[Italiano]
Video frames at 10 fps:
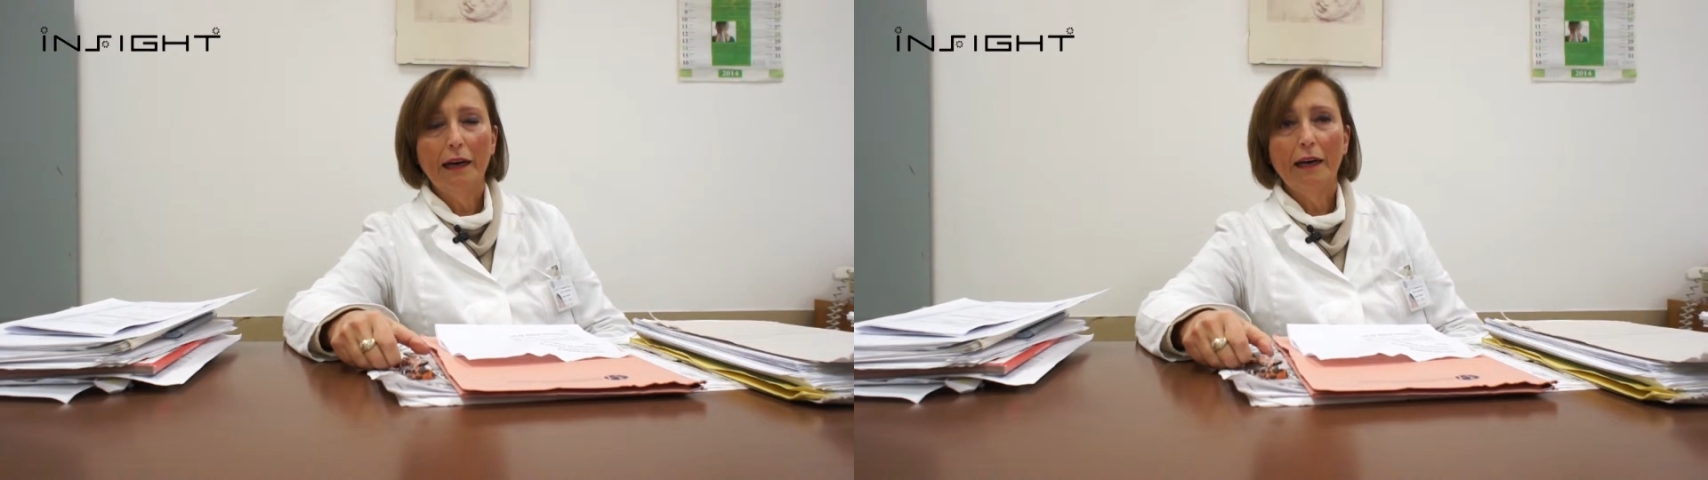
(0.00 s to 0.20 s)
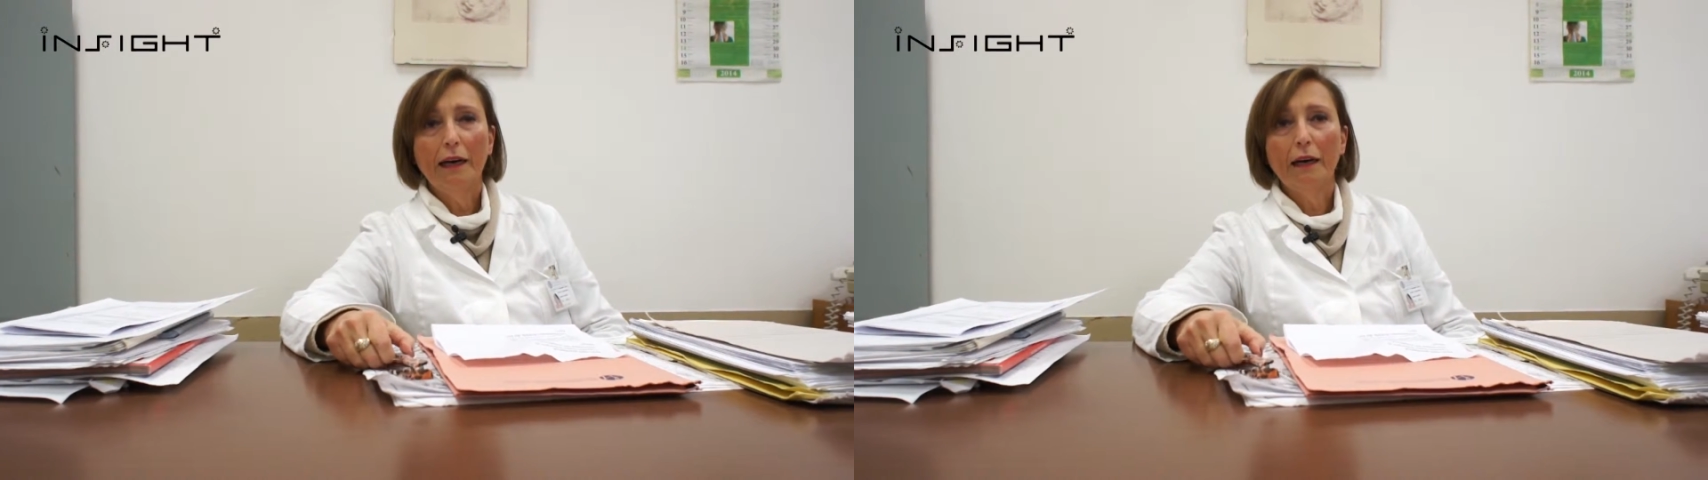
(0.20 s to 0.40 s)

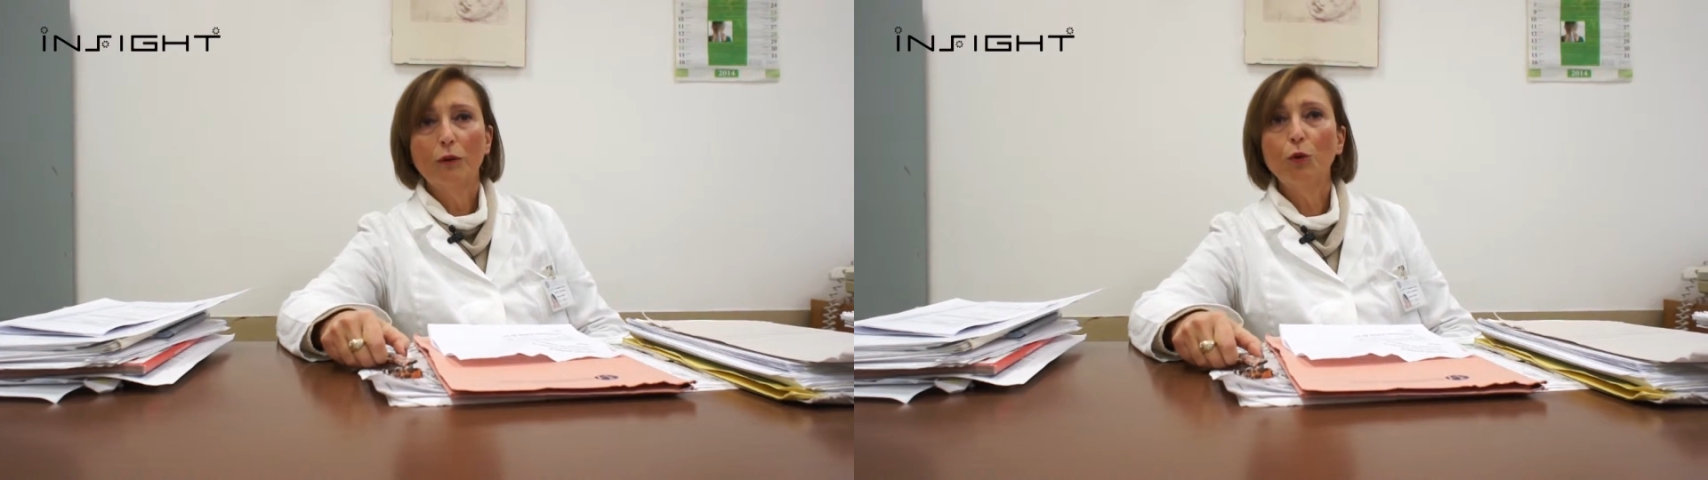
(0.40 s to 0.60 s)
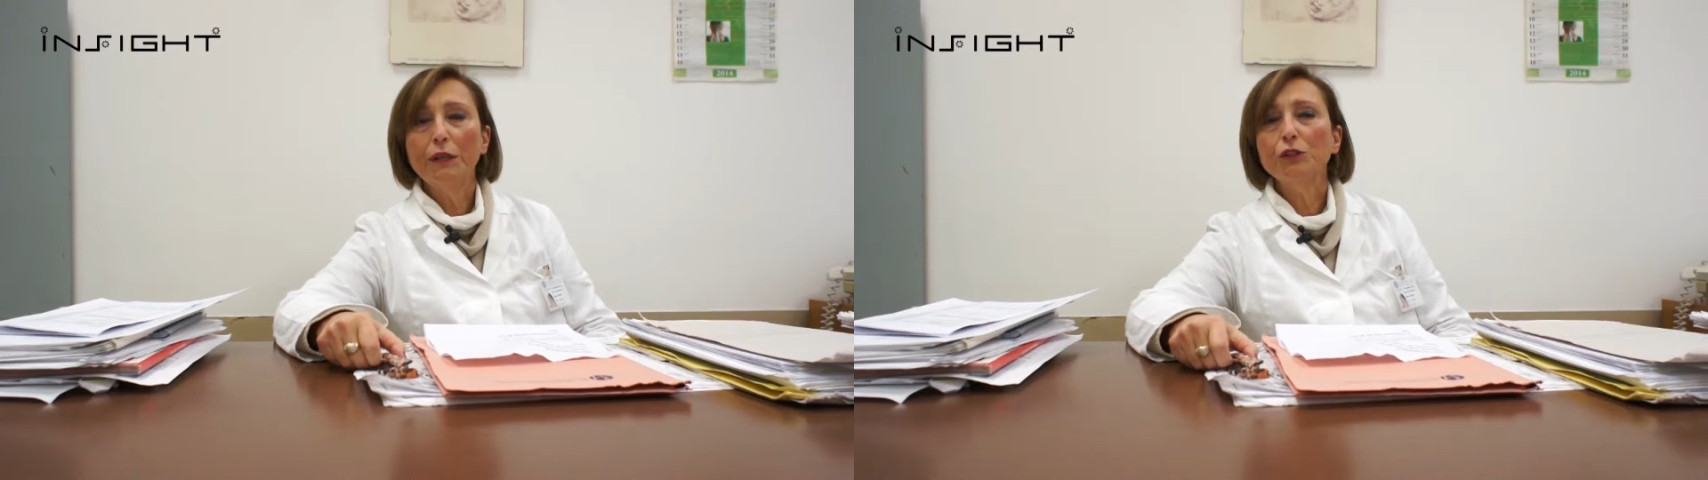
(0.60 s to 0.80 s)
a
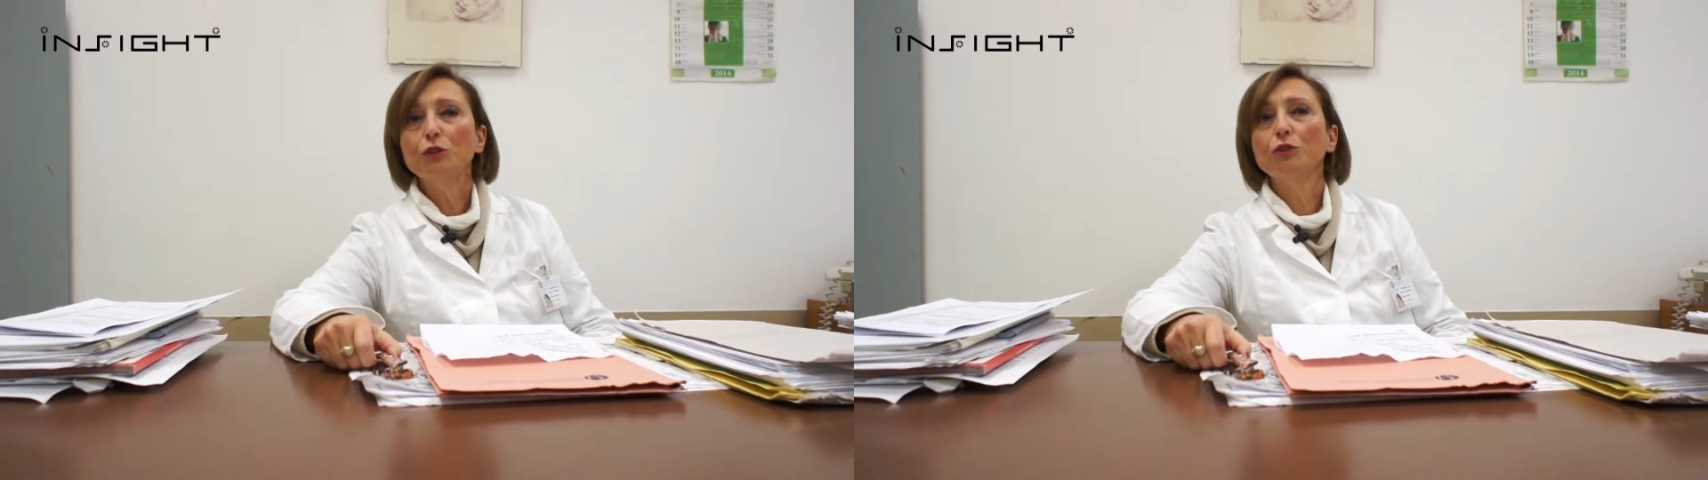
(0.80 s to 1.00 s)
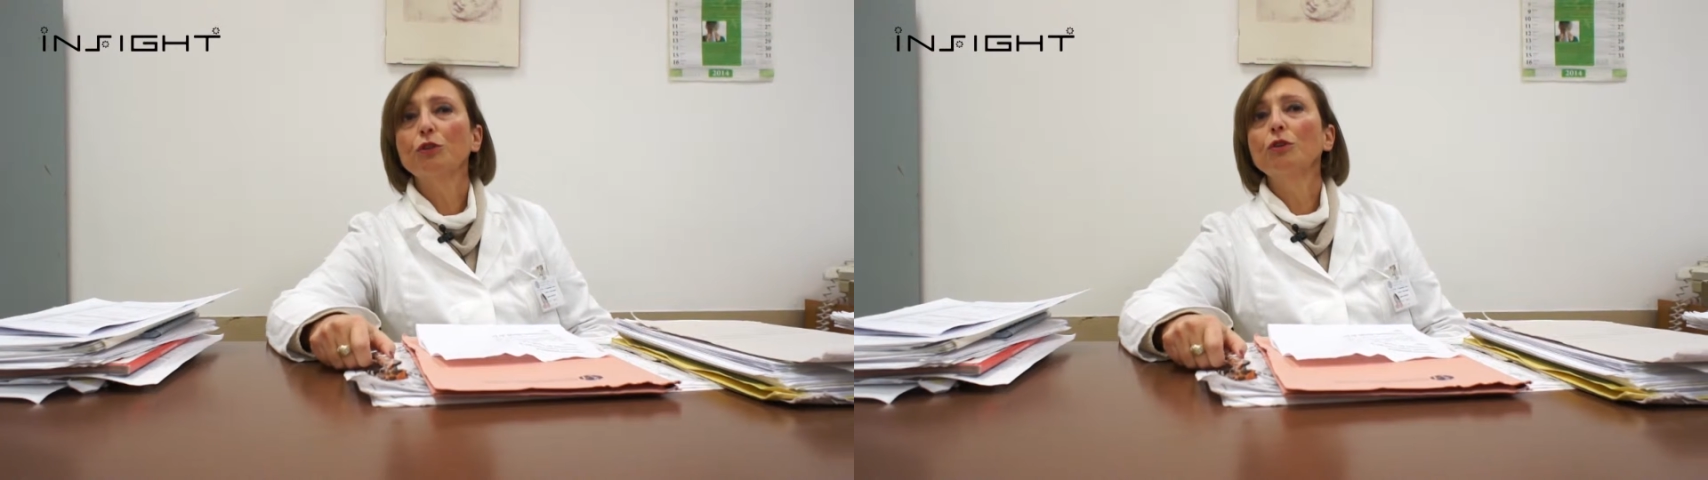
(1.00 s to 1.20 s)
eh,
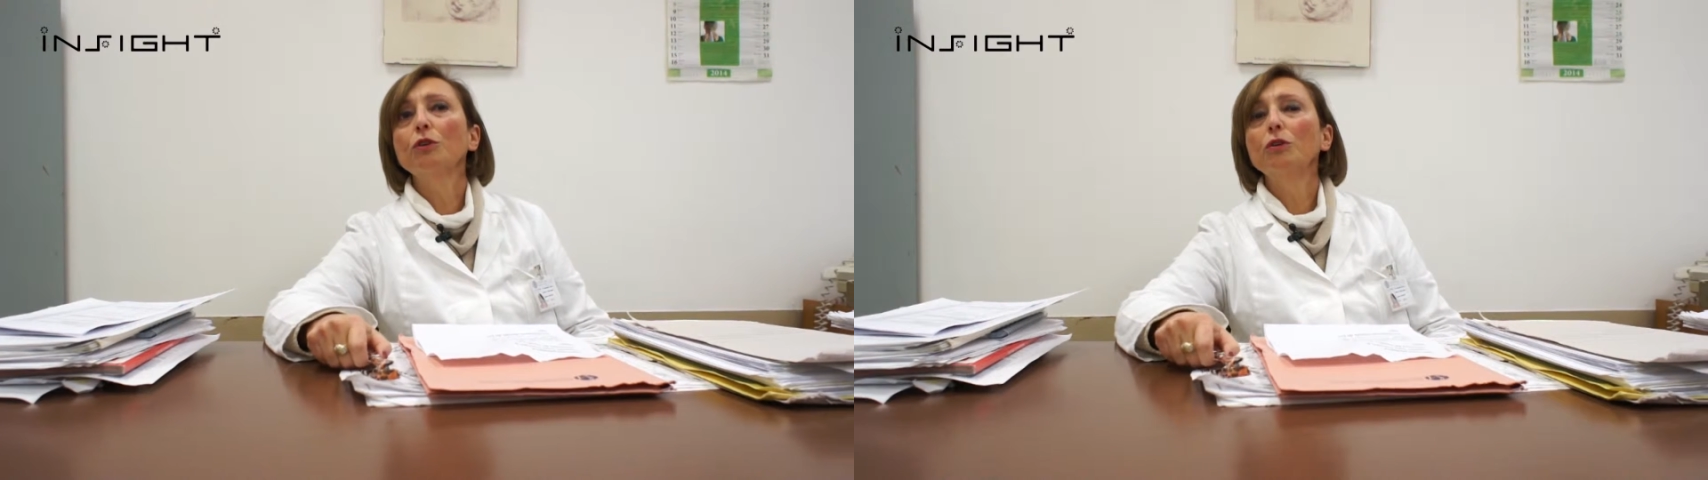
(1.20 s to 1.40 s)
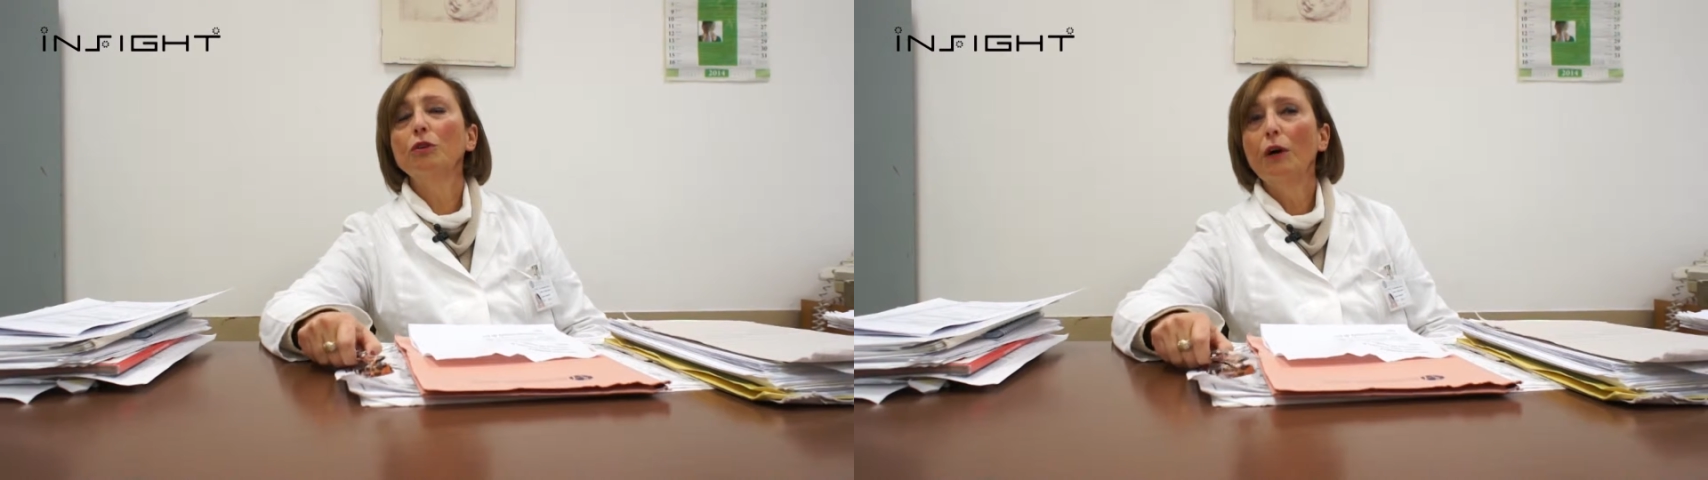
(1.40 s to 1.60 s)

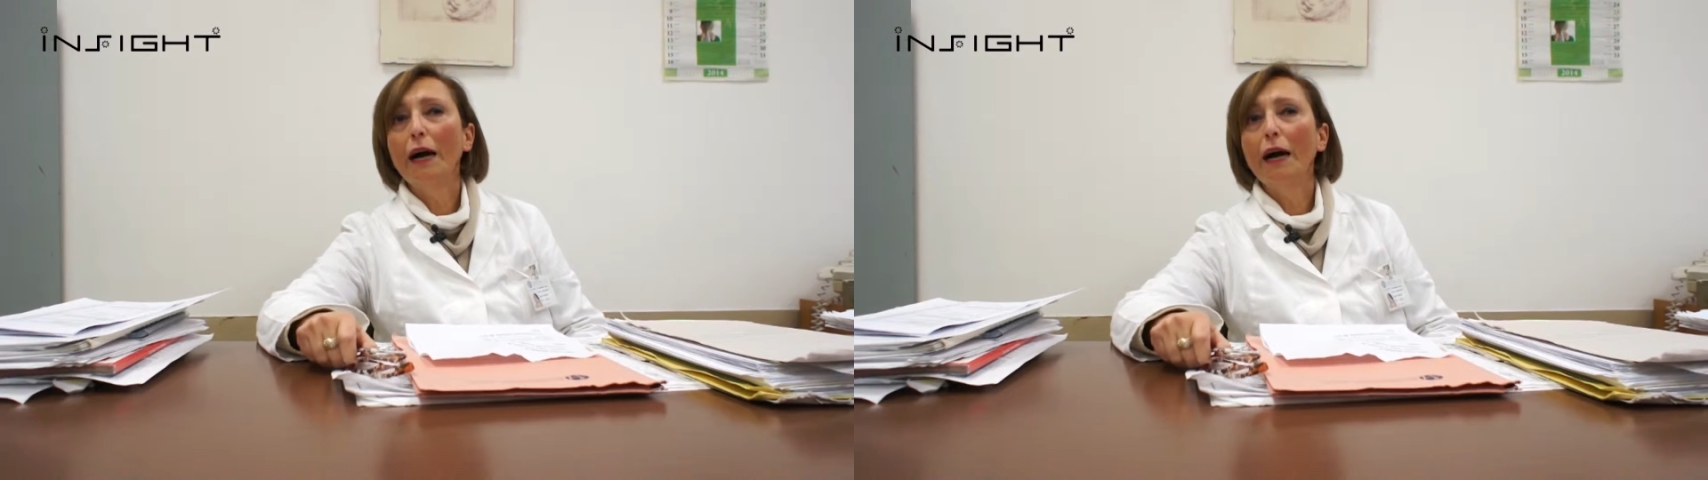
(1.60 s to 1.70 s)
questo eh,